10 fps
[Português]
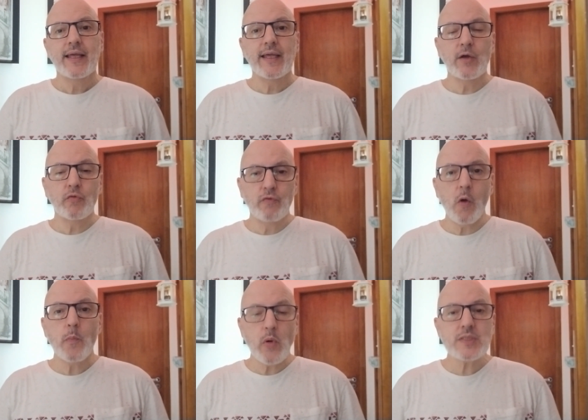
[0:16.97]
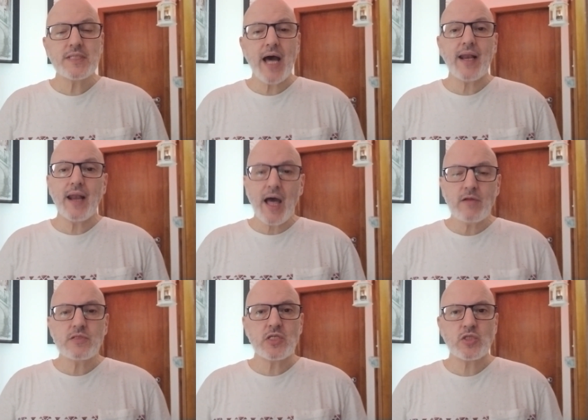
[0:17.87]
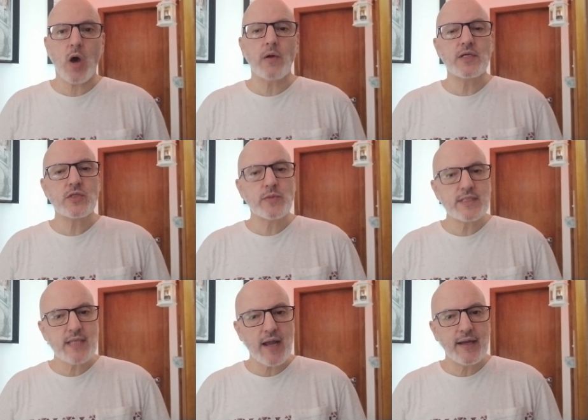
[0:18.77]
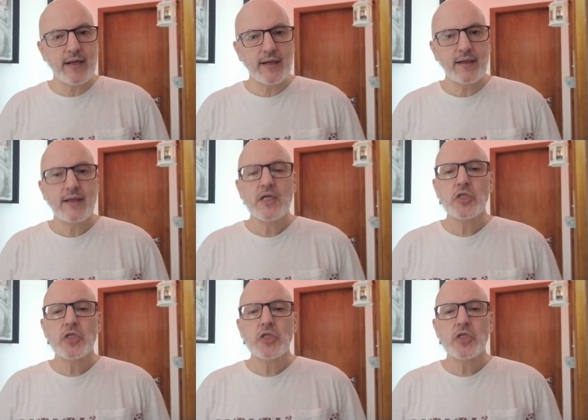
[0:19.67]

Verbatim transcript: eu vou postar lá nos stories do Instagram